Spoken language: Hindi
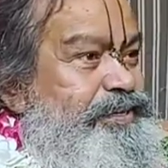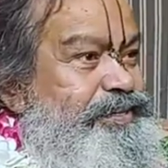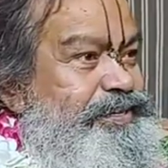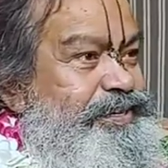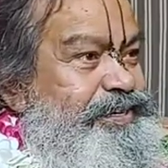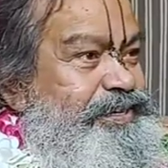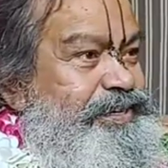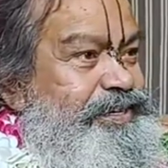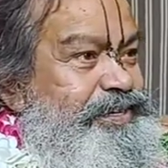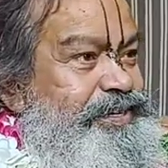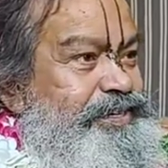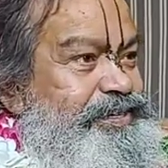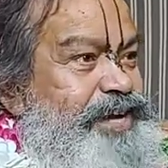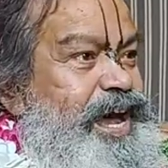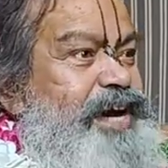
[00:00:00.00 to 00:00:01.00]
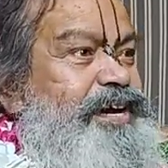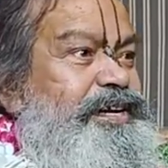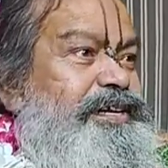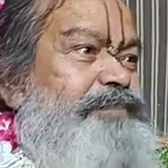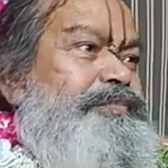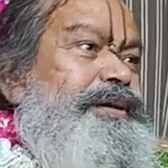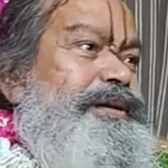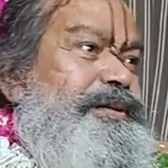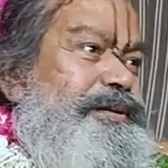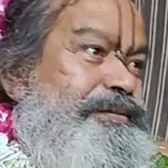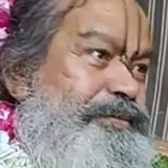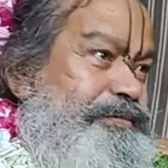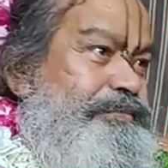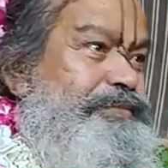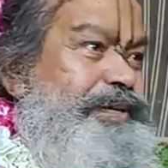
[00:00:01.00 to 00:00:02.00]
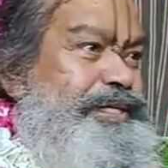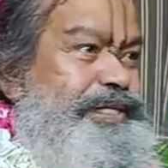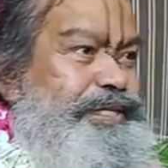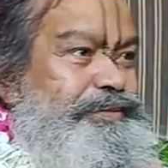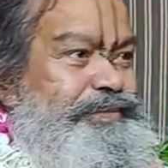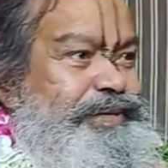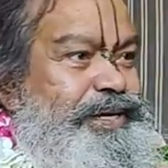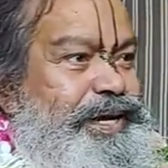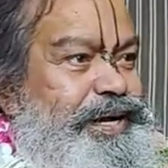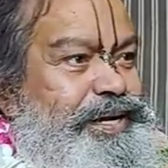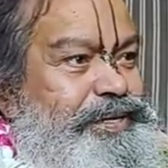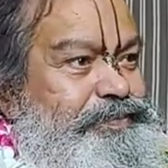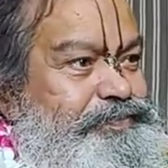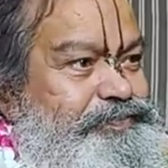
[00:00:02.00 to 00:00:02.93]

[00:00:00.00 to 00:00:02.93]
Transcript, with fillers: पास जाकर के फिर मिट्टी मिला